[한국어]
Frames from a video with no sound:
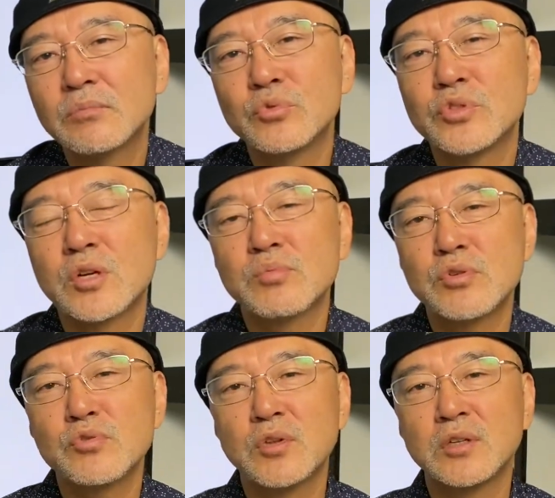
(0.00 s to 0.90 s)
문제를 풀
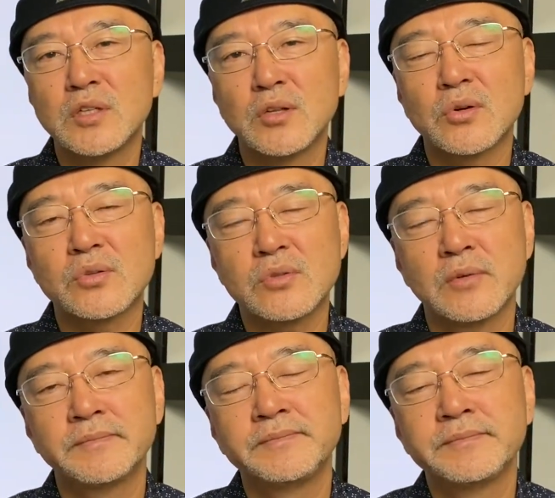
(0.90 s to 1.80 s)
수 있는 리더로서.
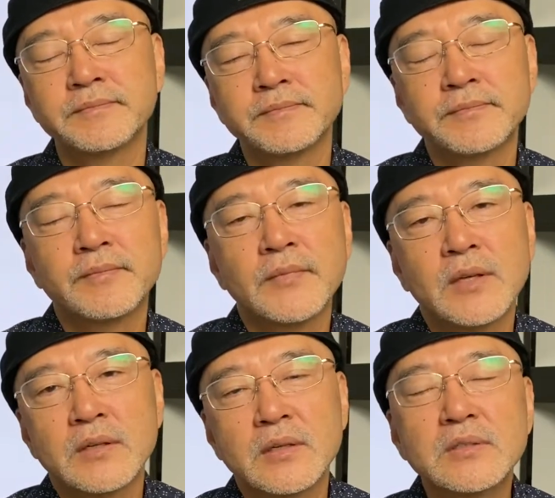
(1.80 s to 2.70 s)

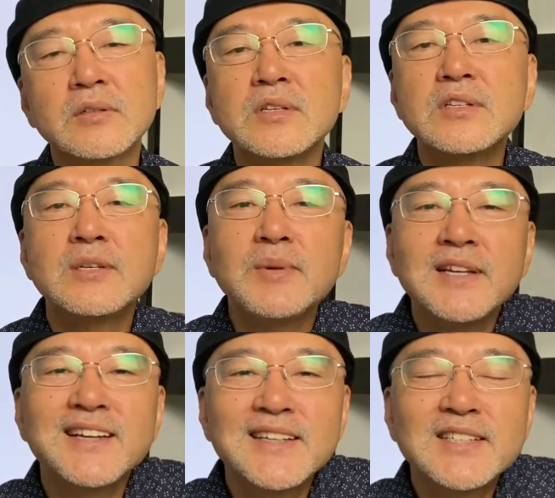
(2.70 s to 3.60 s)
그래서 그
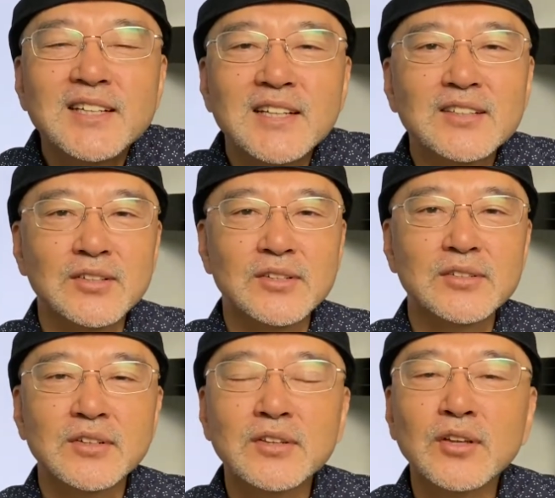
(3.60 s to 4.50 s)
이십이일이라는 시간이
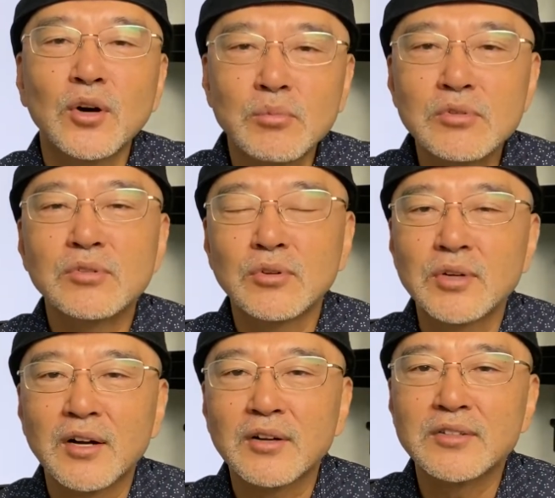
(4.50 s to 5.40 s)
들었어요. 근데 너무 또
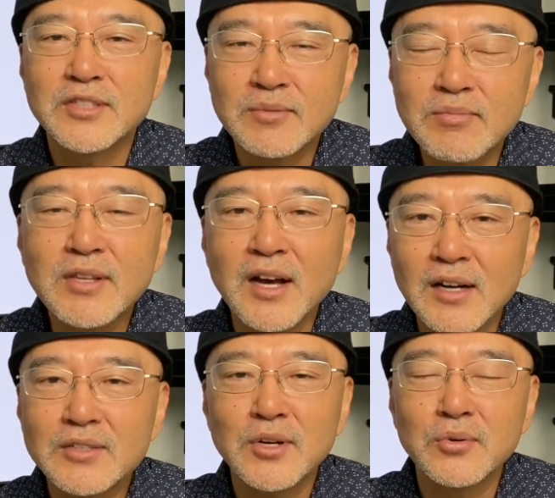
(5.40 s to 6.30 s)
한 건
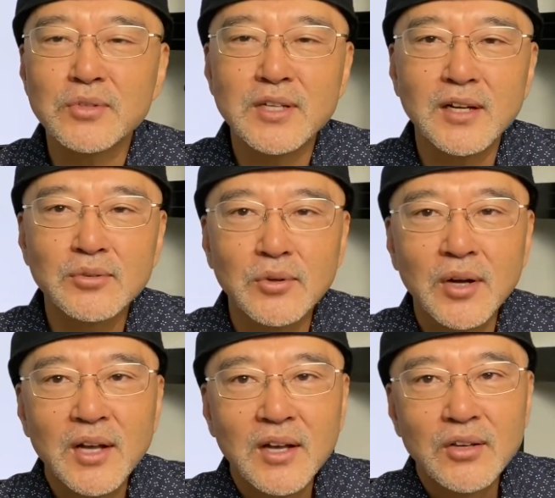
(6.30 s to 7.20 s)
심리학적으로 제가 또
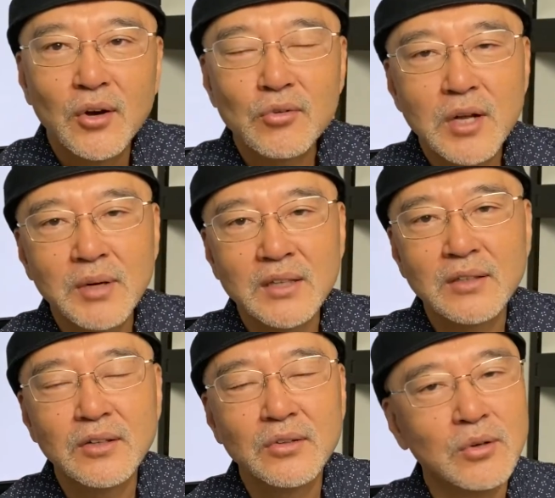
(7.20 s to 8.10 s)
연구를
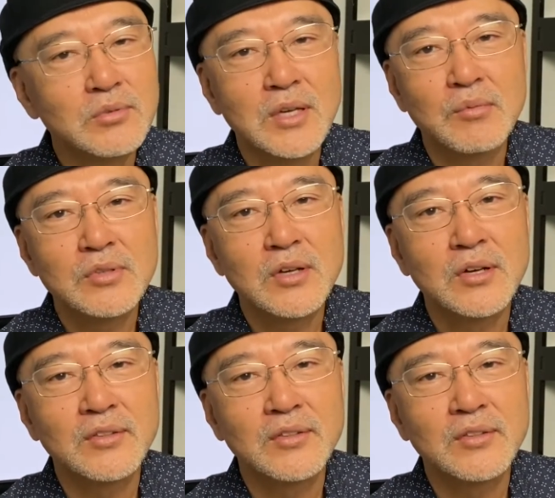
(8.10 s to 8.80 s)
해봤더니요. 너무 재밌어요.